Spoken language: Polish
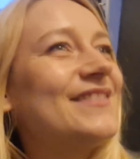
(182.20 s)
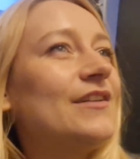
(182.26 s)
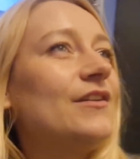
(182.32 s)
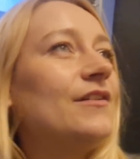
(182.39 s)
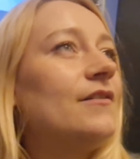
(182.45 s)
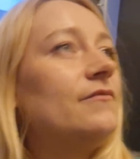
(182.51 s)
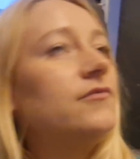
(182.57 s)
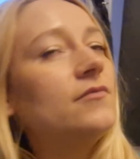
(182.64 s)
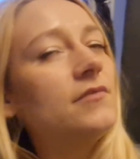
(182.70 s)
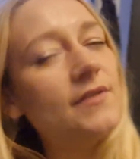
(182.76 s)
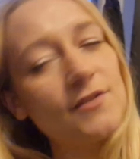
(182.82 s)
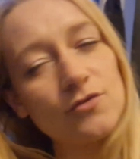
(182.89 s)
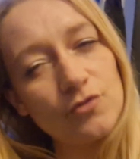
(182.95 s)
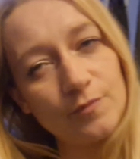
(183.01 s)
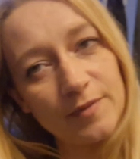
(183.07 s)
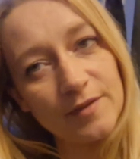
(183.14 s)
No, w
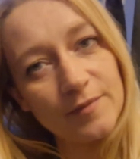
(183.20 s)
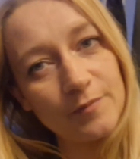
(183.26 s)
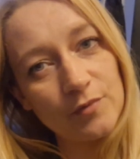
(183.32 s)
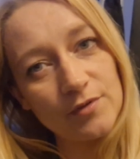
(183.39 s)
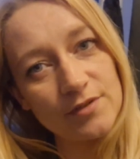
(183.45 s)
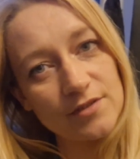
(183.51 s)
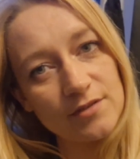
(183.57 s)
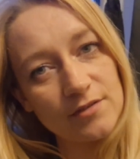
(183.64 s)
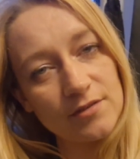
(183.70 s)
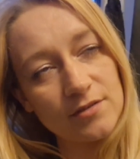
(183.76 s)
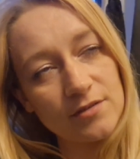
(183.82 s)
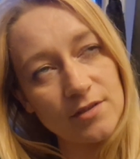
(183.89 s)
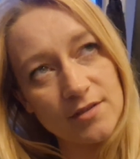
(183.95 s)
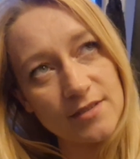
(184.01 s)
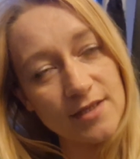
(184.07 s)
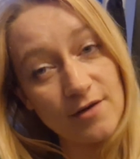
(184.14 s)
ogóle super było.
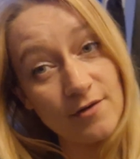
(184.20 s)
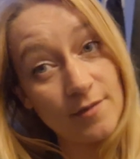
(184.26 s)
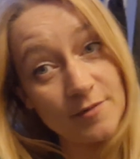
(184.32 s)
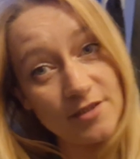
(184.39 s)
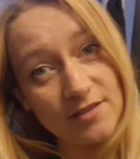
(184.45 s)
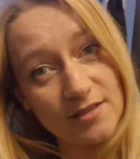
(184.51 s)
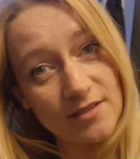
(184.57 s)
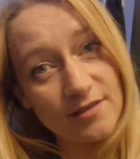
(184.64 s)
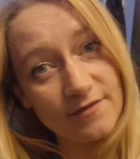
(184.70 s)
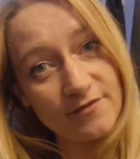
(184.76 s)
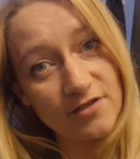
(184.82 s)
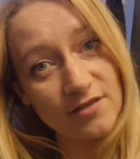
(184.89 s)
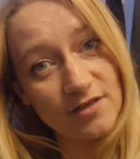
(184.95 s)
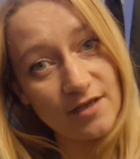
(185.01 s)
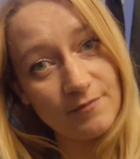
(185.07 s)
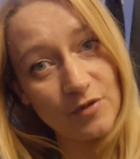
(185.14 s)
Stęskniłam się za
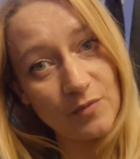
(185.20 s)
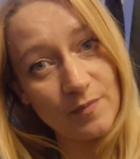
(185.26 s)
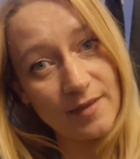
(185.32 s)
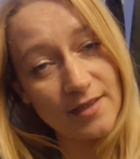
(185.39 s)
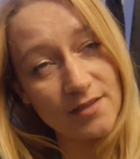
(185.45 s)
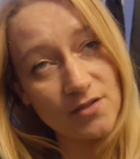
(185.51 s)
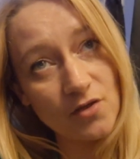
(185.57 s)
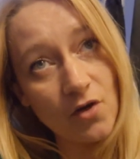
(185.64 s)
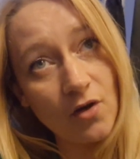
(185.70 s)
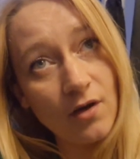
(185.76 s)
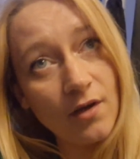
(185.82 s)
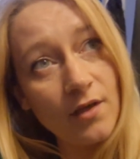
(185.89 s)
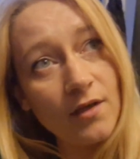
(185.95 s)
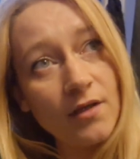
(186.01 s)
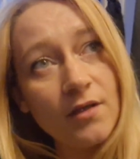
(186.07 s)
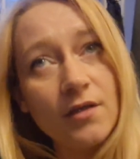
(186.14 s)
dziewczynami bardzo.
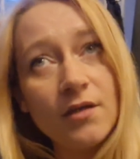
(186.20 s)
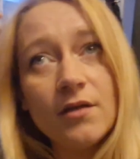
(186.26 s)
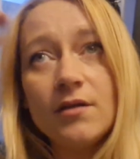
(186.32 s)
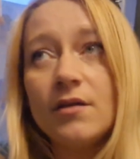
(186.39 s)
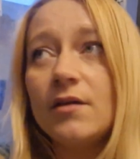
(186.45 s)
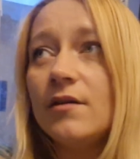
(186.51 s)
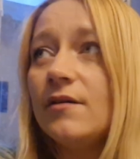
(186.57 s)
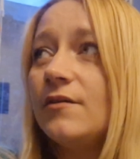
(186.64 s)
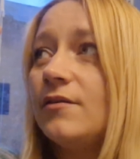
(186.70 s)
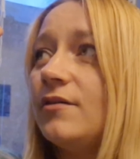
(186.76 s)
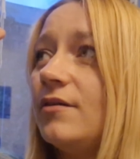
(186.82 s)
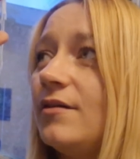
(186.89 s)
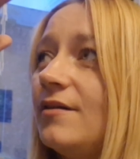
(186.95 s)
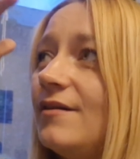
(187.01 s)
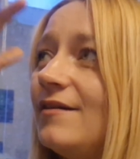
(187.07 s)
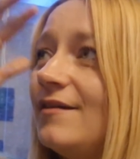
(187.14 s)
Y,
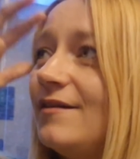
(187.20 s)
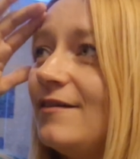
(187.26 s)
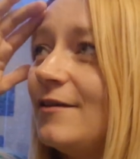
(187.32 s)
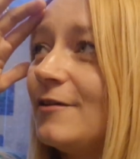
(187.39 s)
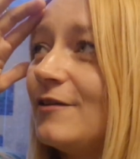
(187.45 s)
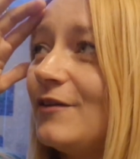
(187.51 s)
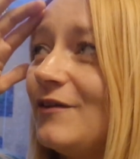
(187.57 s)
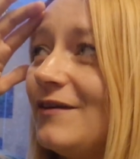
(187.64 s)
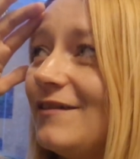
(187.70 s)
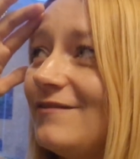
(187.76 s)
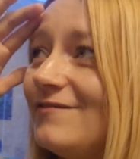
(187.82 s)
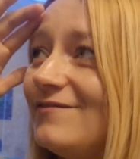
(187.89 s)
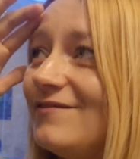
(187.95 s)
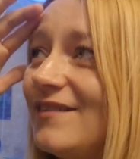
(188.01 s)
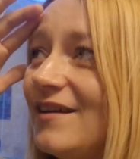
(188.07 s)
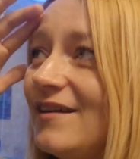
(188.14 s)

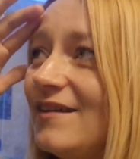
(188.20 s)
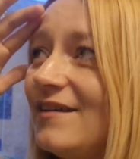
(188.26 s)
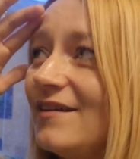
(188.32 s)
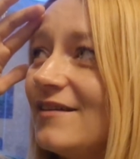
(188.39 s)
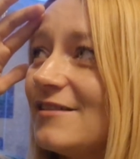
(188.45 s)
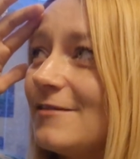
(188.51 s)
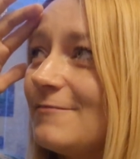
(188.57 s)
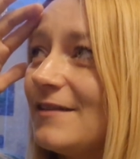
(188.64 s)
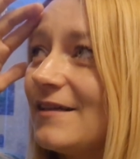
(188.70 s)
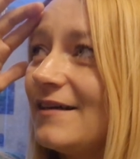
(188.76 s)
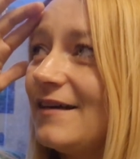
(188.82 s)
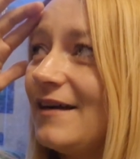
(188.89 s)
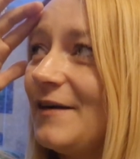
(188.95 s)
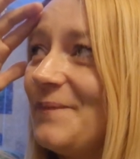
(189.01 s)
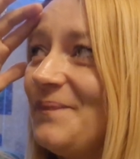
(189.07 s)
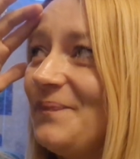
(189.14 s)
no, jestem
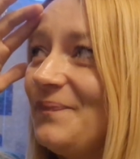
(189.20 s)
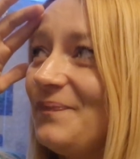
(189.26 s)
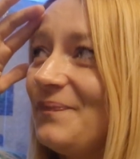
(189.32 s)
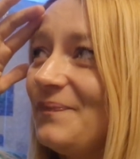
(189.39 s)
taka